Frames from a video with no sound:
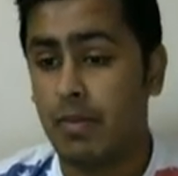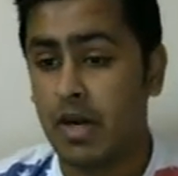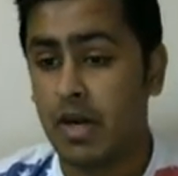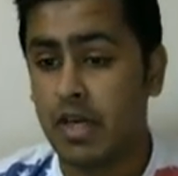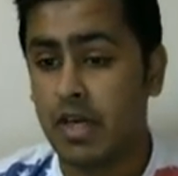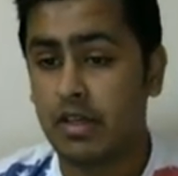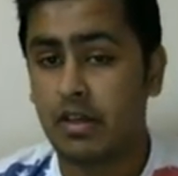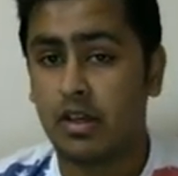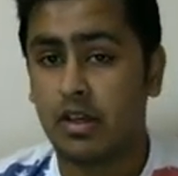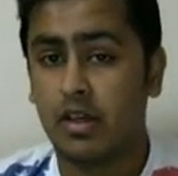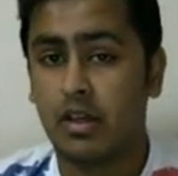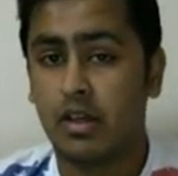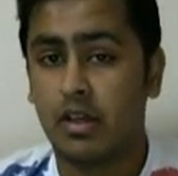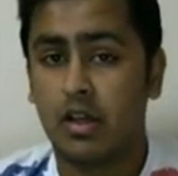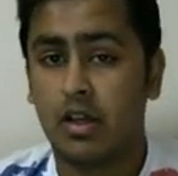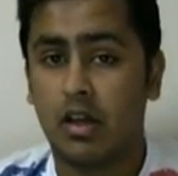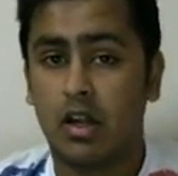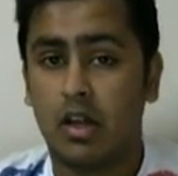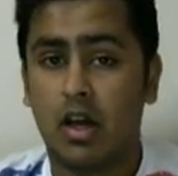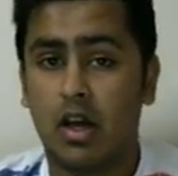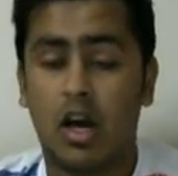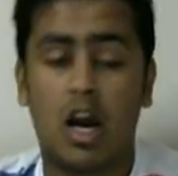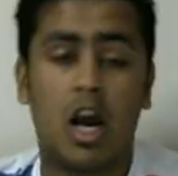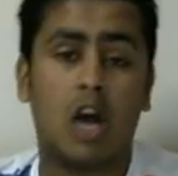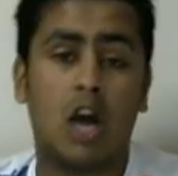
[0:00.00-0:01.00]
बट
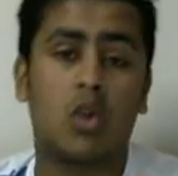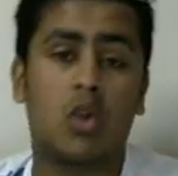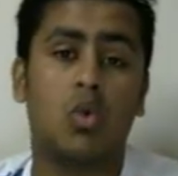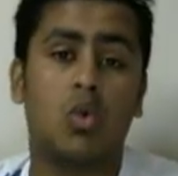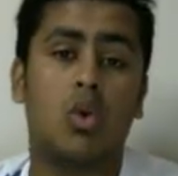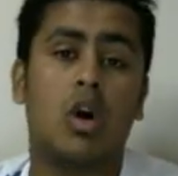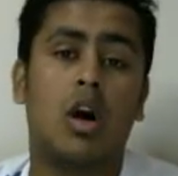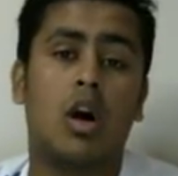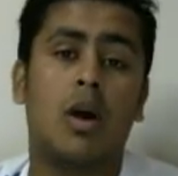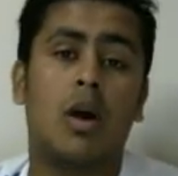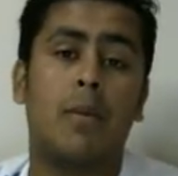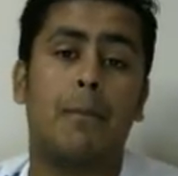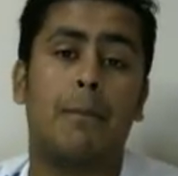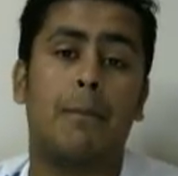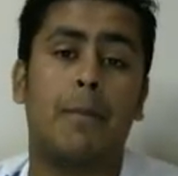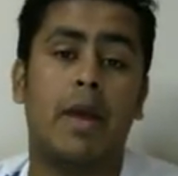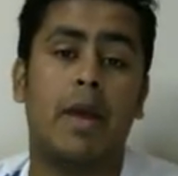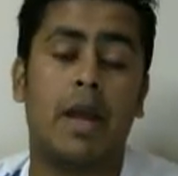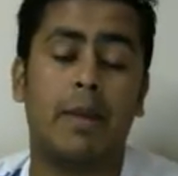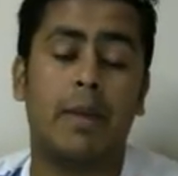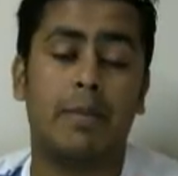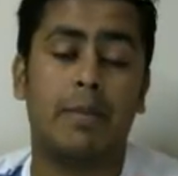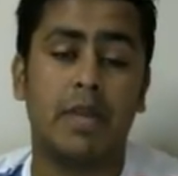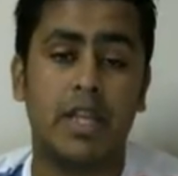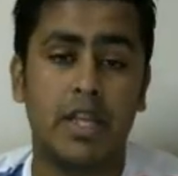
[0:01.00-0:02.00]
हारूंगा
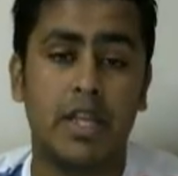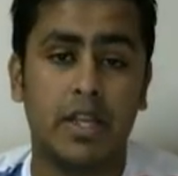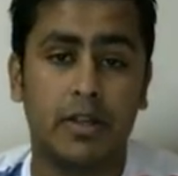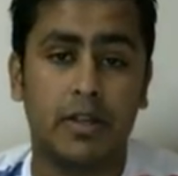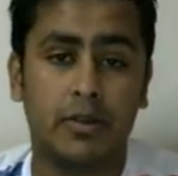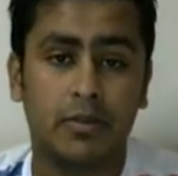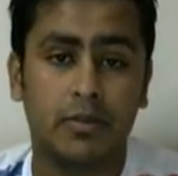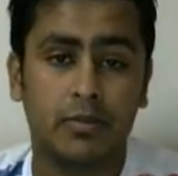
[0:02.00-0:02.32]
मैं भी